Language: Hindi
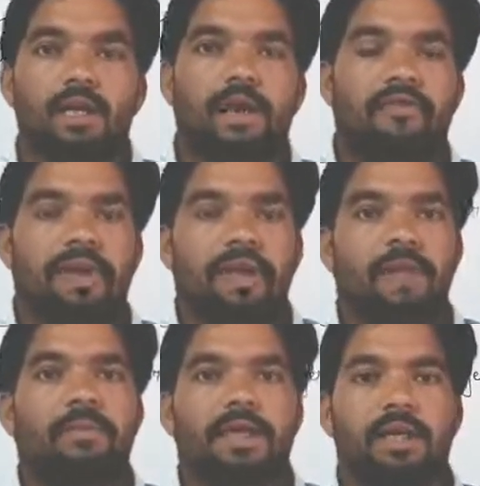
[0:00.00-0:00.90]
या फिट
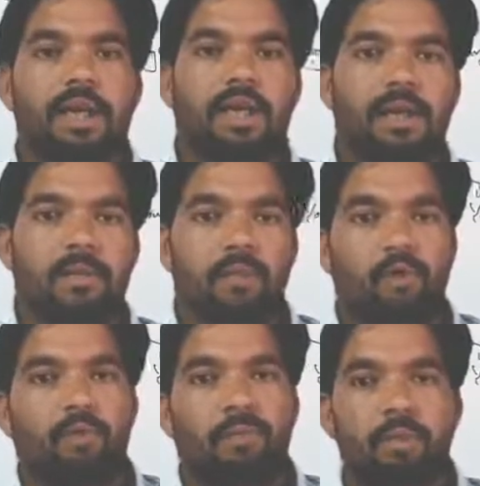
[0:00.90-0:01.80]
नहीं बैठता है या फिर
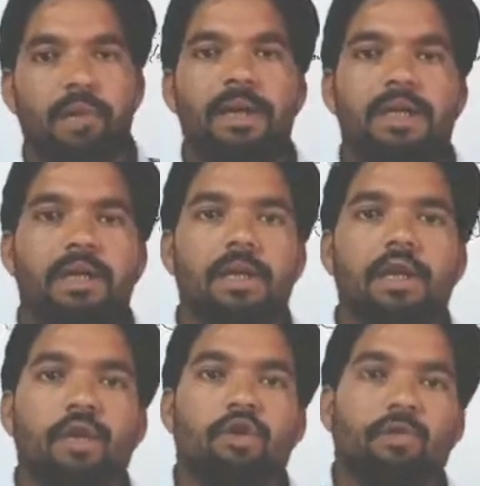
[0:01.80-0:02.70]
कोई प्रॉब्लम आती है
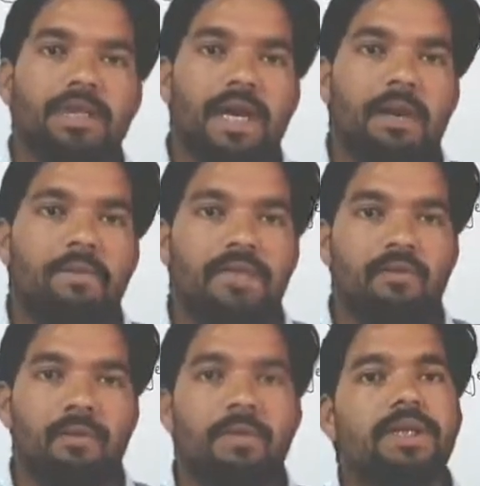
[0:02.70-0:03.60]
तो मैं सारे पैसे
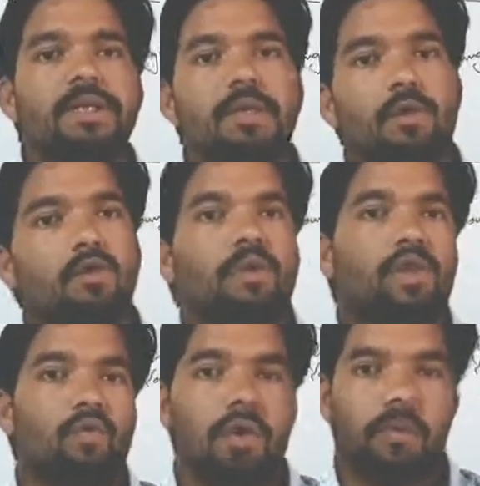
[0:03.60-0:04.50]
वापस लौटा
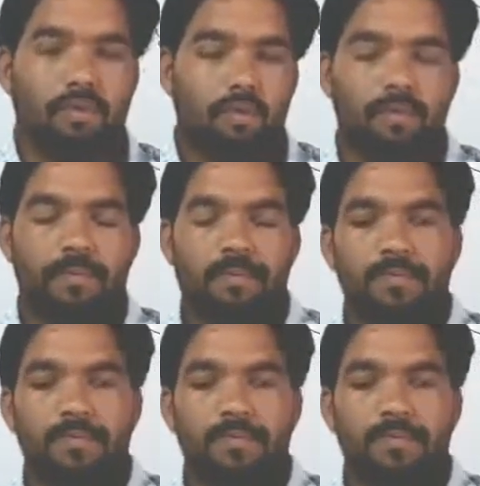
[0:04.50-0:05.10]
दूंगा आपको